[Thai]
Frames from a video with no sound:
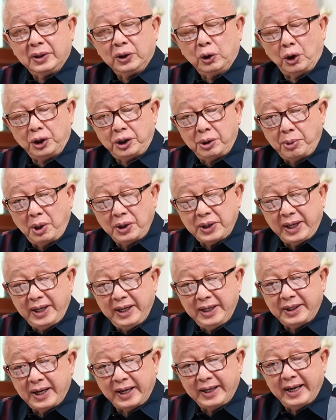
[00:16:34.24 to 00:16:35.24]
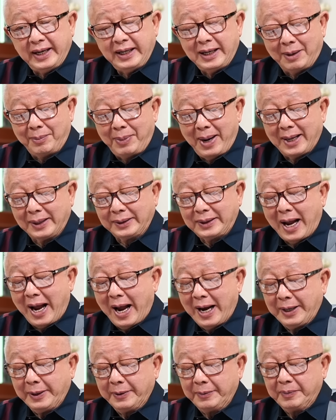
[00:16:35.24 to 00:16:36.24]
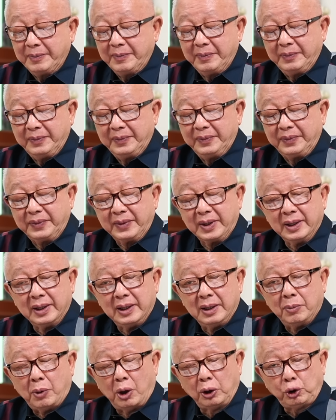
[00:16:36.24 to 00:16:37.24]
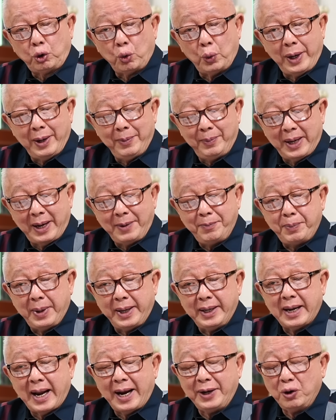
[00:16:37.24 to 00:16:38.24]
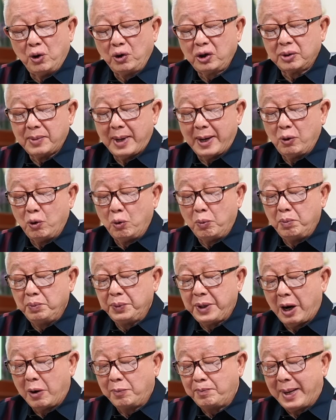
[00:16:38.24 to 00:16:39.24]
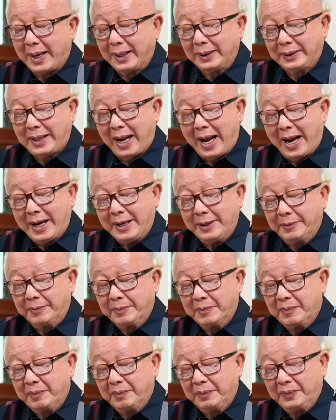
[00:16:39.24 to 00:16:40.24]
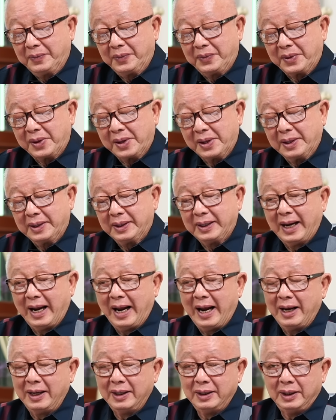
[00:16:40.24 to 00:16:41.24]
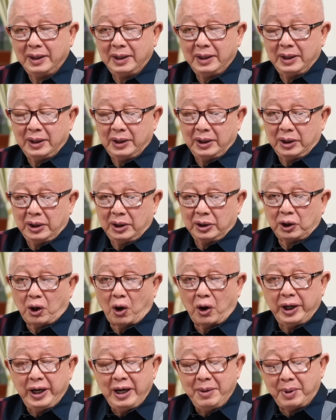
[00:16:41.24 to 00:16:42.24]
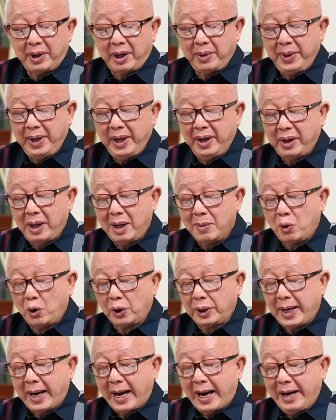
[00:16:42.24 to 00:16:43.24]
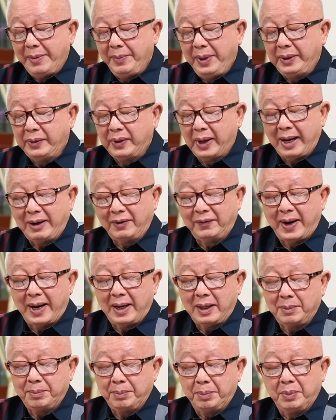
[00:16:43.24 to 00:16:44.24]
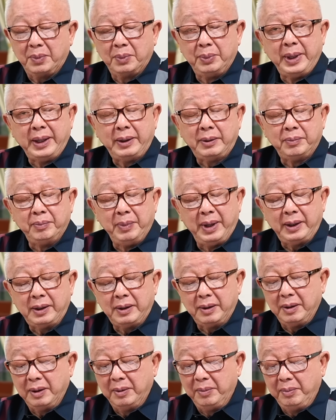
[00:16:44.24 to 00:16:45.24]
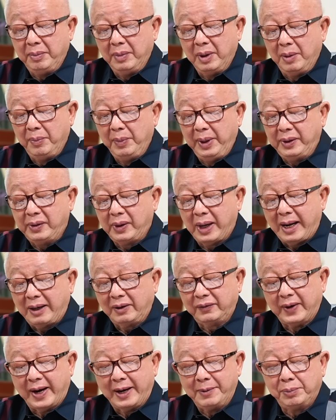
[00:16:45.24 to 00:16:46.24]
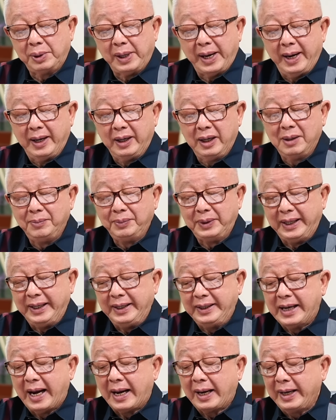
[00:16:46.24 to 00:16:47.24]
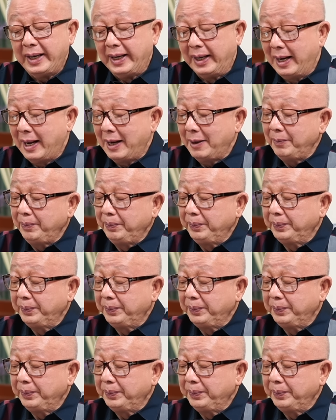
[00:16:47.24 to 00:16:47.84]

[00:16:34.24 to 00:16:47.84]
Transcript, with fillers: โดยเฉพาะอย่างยิ่งจะเน้นทางภาคใต้เพราะตัวเองนั้นเป็นนายกสมาคมชาวปากใต้นะฮะตอนนี้บารมีเริ่มหดหายมิตรรักฟักมิตรรักแฟนเพลงเริ่มตีจากให้เห็นละ